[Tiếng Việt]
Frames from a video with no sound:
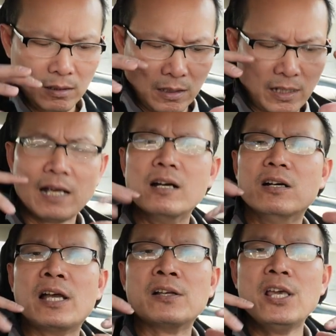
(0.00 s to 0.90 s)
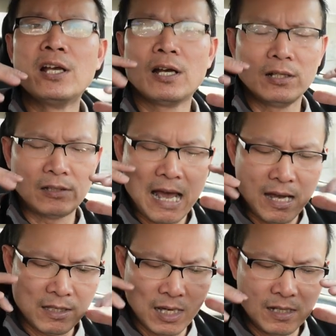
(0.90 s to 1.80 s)
thì cái người nhân viên á người ta
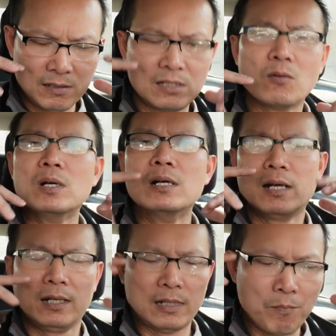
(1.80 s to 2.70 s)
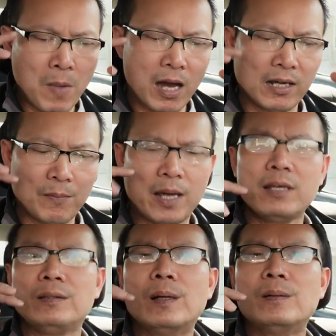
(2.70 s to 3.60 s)
ở trên trung ương á người ta mở cái máy
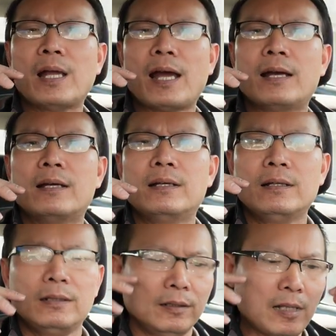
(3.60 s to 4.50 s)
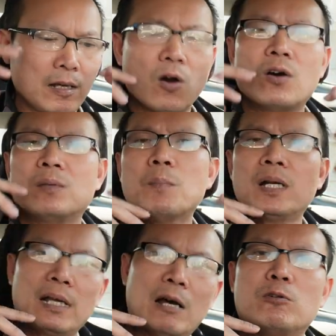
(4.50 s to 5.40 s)
vi tính ra người ta coi
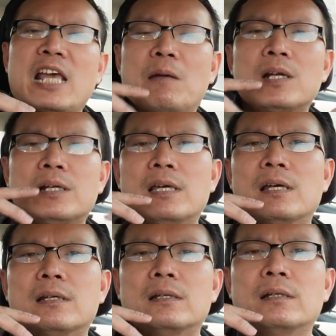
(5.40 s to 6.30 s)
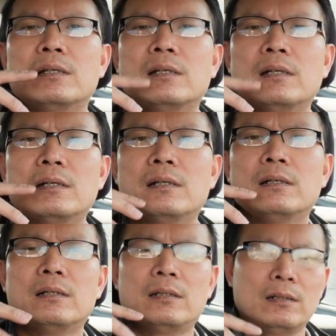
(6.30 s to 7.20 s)
bên cái đầu dây bên kia
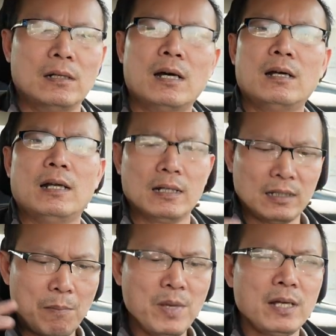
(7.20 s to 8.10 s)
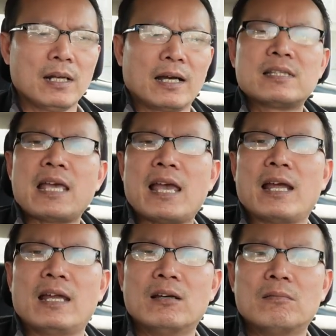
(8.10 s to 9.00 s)
đó là người ta biết là cái xe
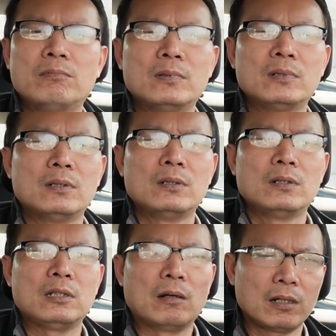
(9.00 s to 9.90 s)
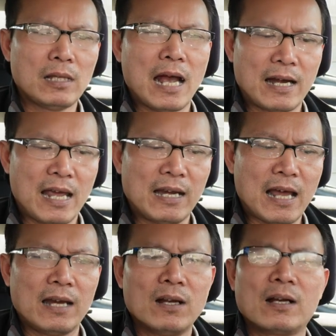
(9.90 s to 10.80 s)
này nó cái thằng này
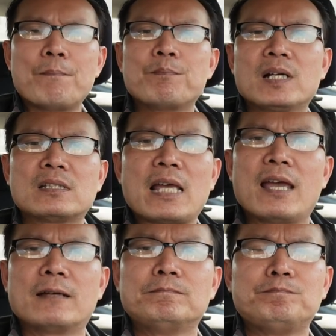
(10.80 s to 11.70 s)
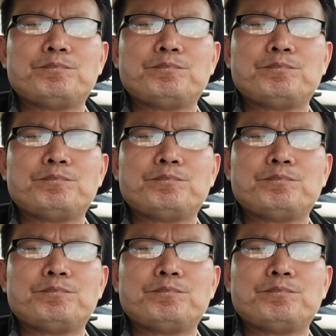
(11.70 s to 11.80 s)
nãy nó cấm cái xe